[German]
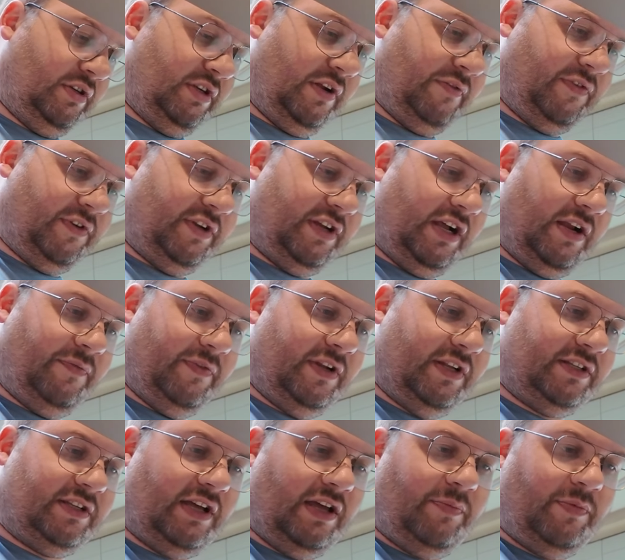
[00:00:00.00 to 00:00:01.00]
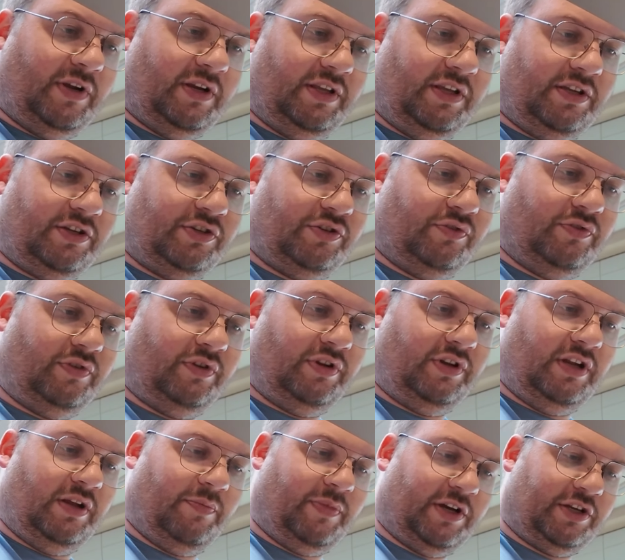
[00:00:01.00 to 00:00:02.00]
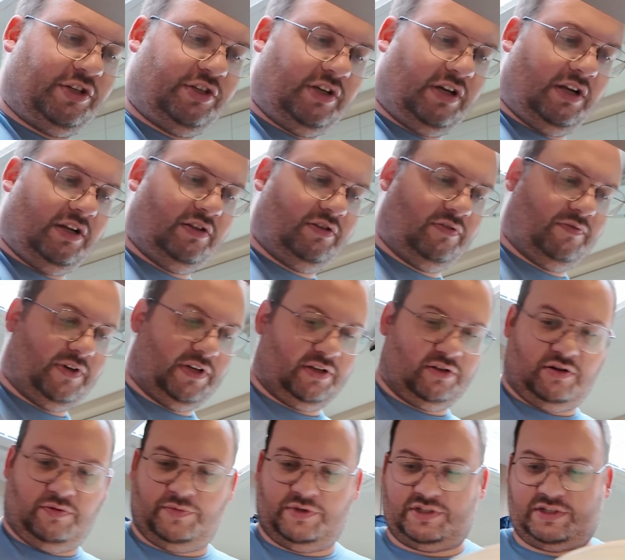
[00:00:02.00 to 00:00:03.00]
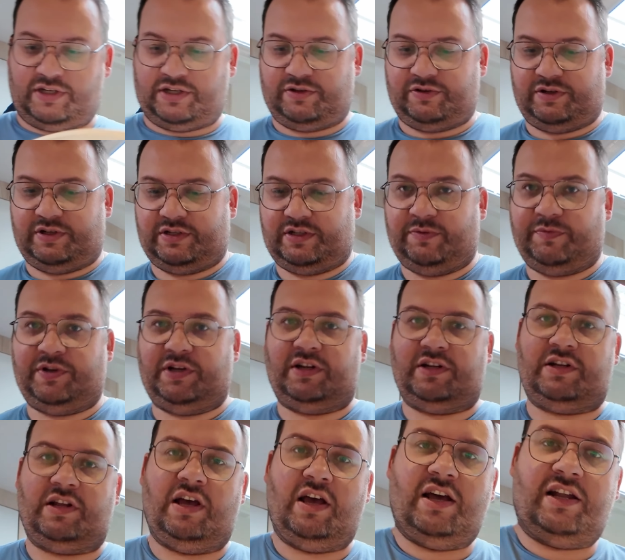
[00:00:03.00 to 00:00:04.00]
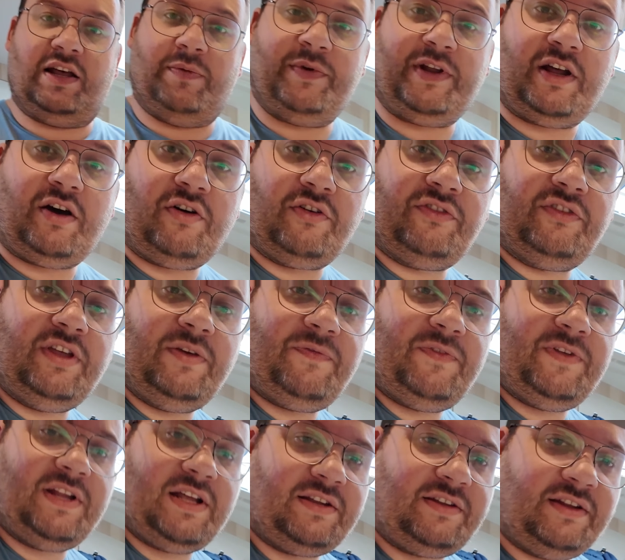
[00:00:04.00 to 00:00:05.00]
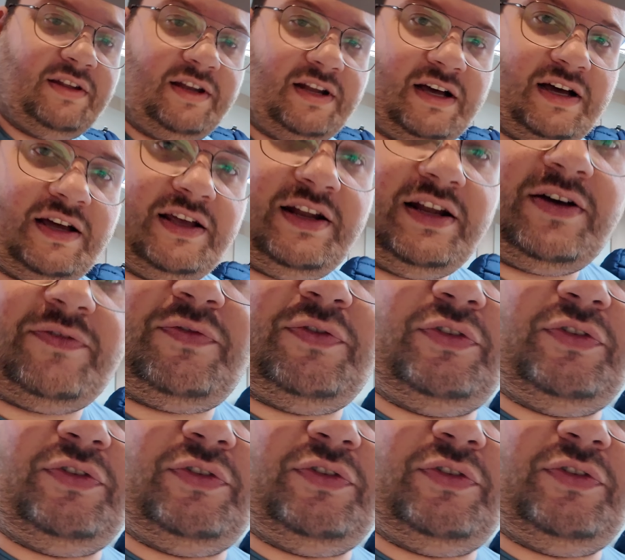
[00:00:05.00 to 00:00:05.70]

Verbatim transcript: Dann verteilen wir das einmal hier schön in der Backschale. So, warte, komm, ich zeige euch das. Damit ihr, damit ihr auch seht, wie das in der, in der